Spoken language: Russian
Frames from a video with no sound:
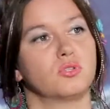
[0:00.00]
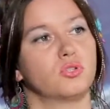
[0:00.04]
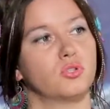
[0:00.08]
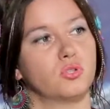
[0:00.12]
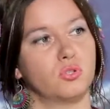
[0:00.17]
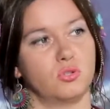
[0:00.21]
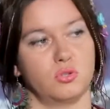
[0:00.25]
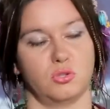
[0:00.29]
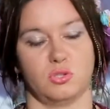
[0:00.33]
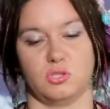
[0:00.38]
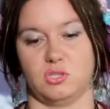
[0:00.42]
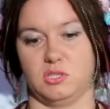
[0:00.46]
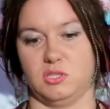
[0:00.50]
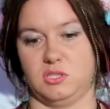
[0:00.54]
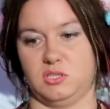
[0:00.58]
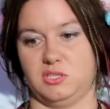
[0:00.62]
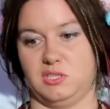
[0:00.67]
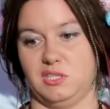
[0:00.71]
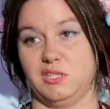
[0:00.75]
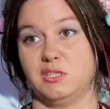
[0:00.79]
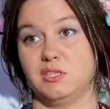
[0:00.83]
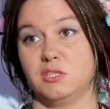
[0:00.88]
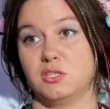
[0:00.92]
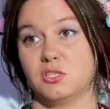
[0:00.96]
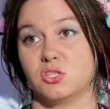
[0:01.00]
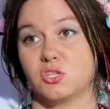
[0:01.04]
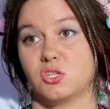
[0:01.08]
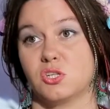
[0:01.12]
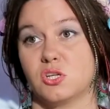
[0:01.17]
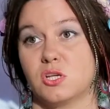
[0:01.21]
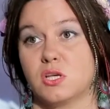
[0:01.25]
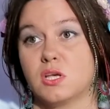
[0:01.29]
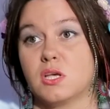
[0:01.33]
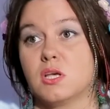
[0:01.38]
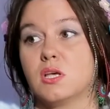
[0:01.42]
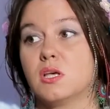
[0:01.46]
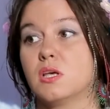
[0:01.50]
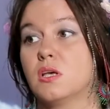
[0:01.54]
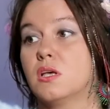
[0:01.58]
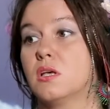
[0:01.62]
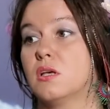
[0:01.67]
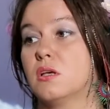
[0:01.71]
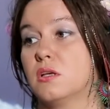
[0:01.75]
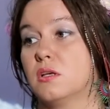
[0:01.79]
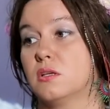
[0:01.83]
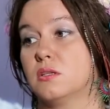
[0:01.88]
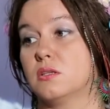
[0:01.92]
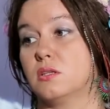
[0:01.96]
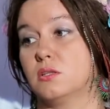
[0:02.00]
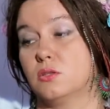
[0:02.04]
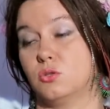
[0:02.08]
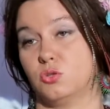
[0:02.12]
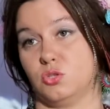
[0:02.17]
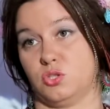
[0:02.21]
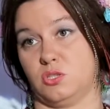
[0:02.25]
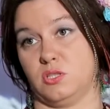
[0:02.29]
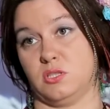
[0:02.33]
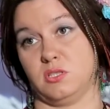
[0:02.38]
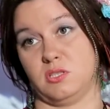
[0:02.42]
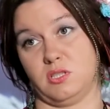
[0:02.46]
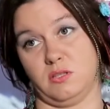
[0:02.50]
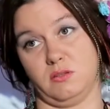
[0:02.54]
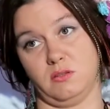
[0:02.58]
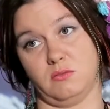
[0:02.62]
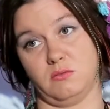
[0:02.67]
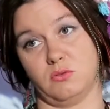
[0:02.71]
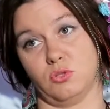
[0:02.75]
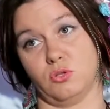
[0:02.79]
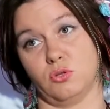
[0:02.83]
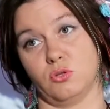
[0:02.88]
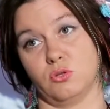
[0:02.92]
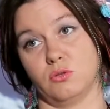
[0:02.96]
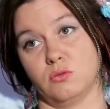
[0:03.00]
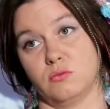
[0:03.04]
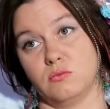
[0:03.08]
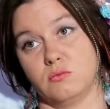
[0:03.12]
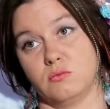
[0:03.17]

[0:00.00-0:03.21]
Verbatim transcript: что ты здесь делаешь. Ты должен оставить все.